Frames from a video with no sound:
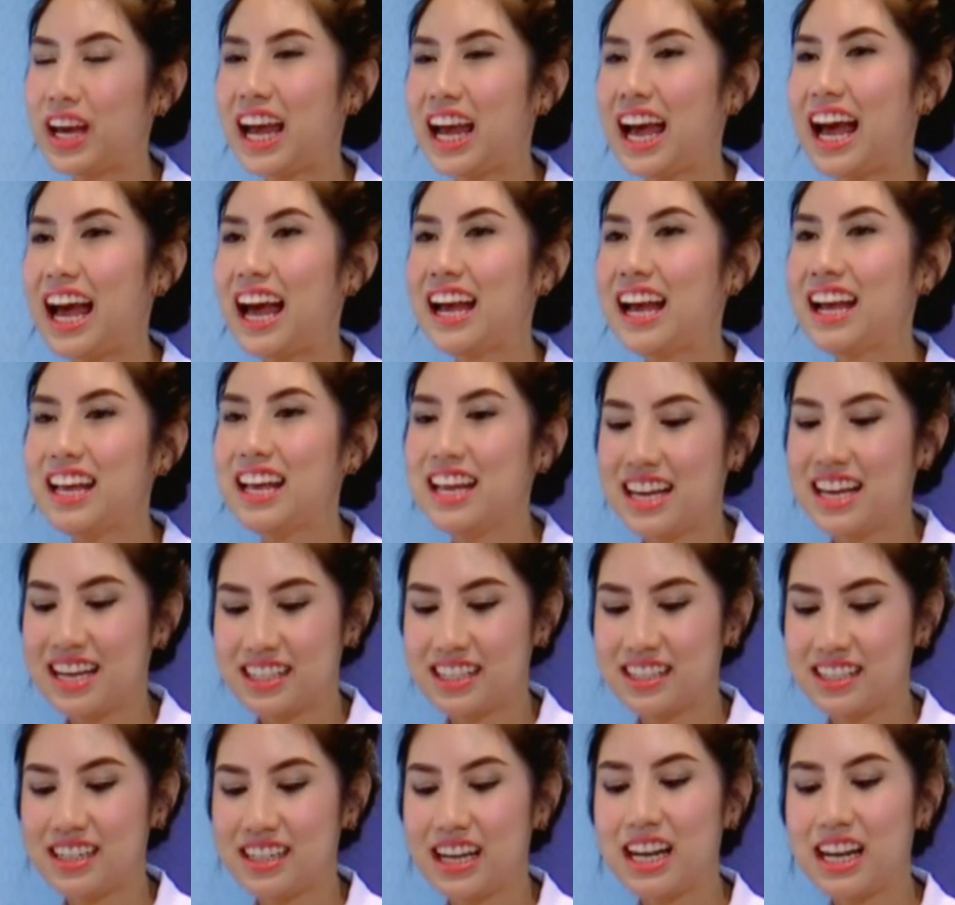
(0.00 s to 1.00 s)
นะคะ
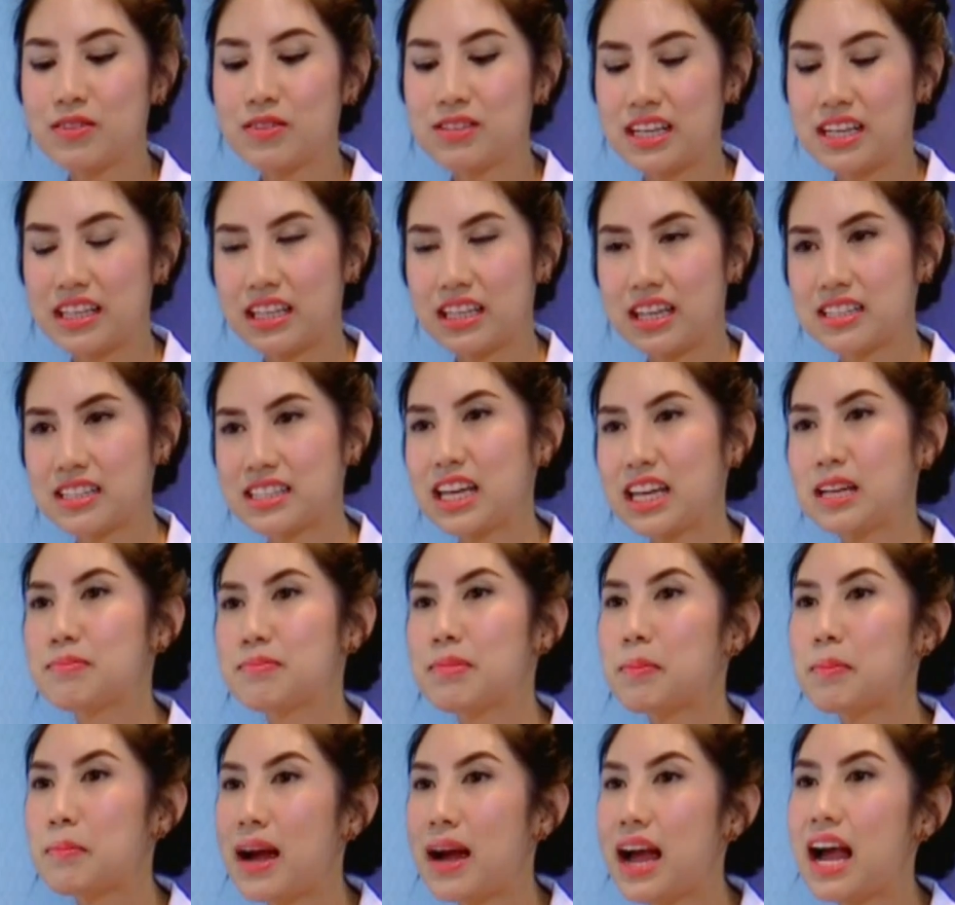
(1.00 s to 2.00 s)
หรือถ้าเราสายตา
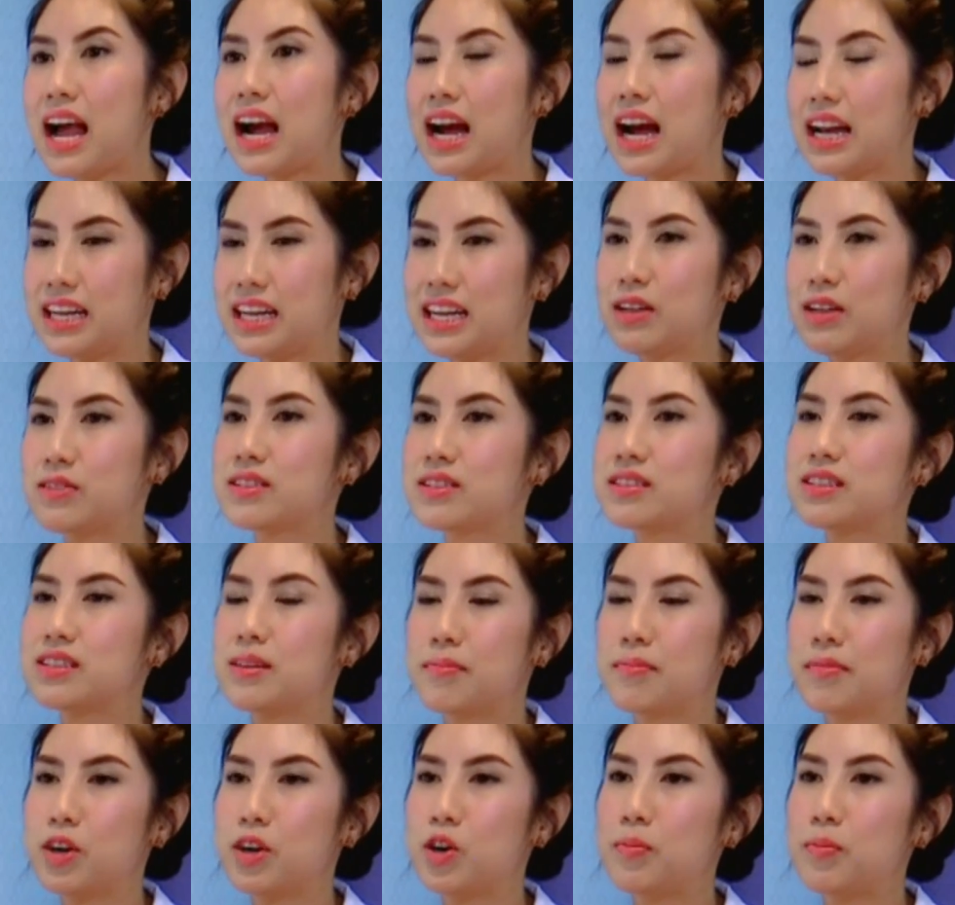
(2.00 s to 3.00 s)
สั้นมากๆ อันนี้เราจะ
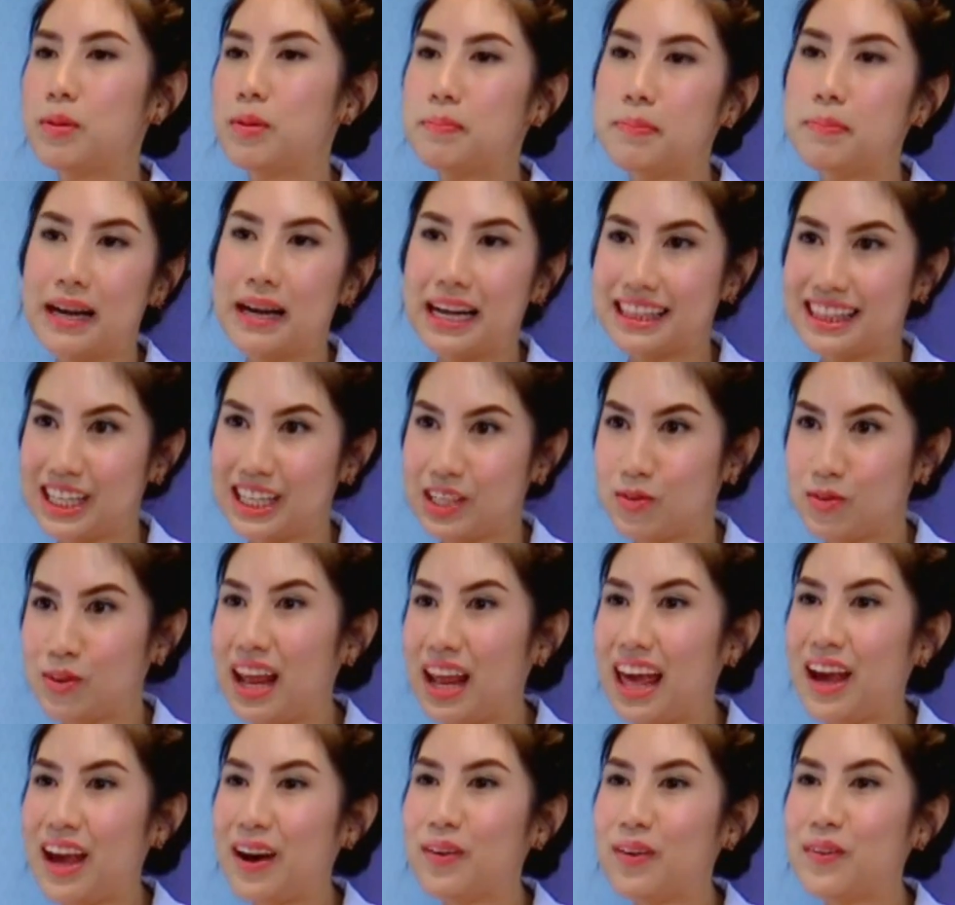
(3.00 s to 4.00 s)
เสื่อมเร็วเป็นปกติ
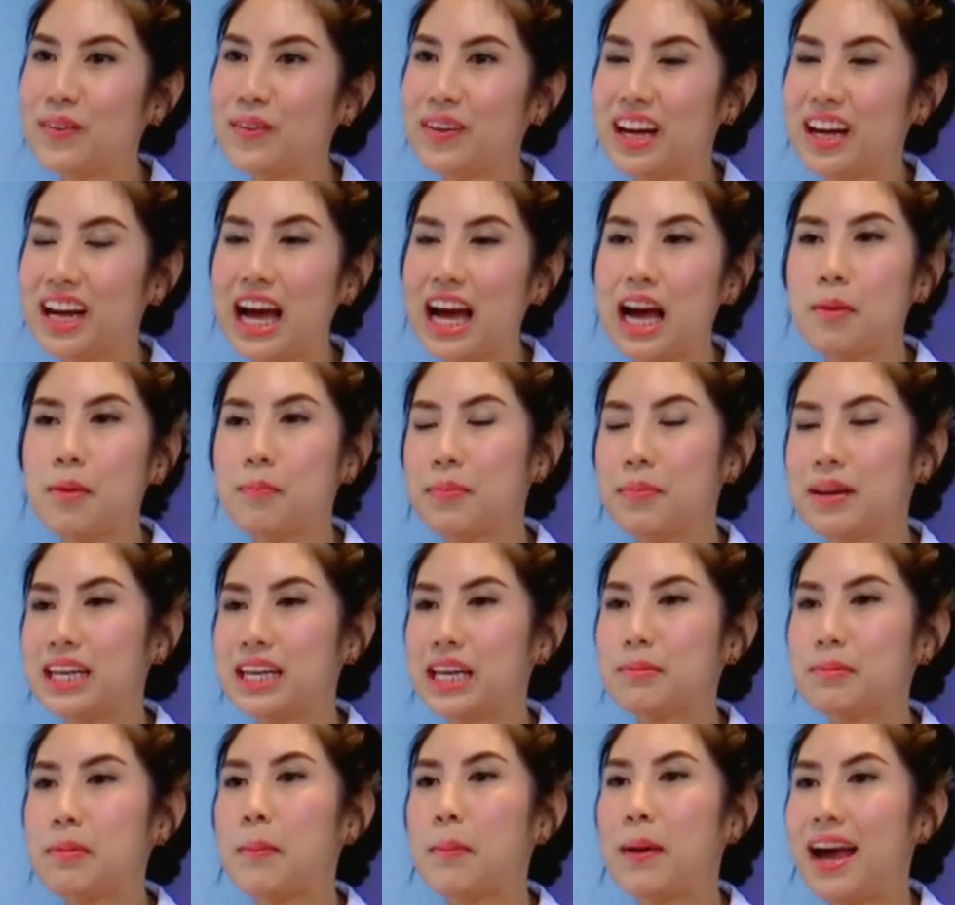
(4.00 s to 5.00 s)
อยู่แล้วนะคะ
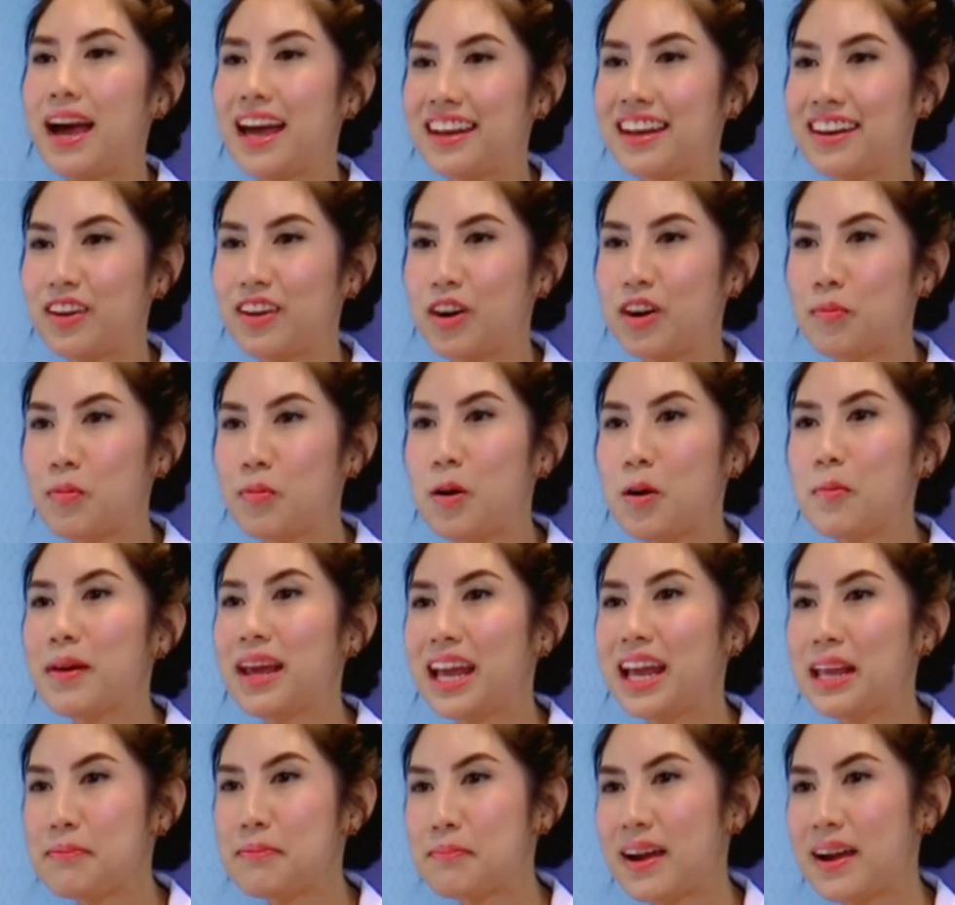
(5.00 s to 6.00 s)
เป็นกรรมพันธุ์เนาะพ่อ
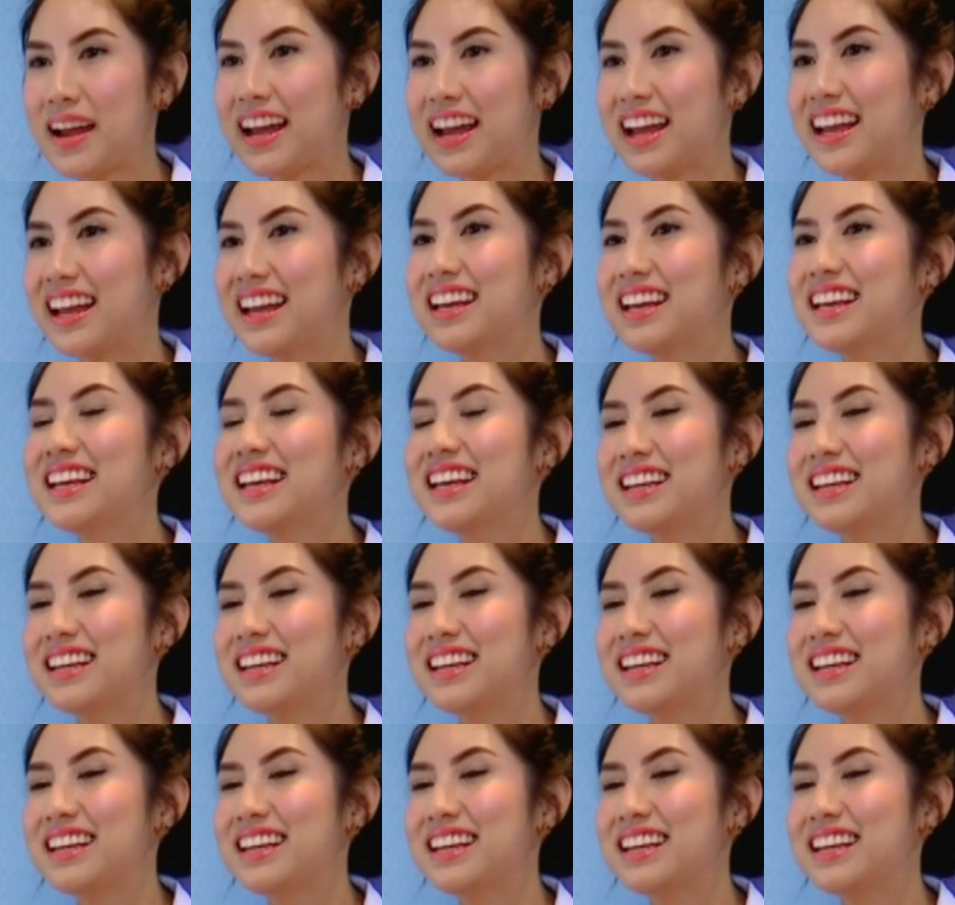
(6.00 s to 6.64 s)
แม่ให้มา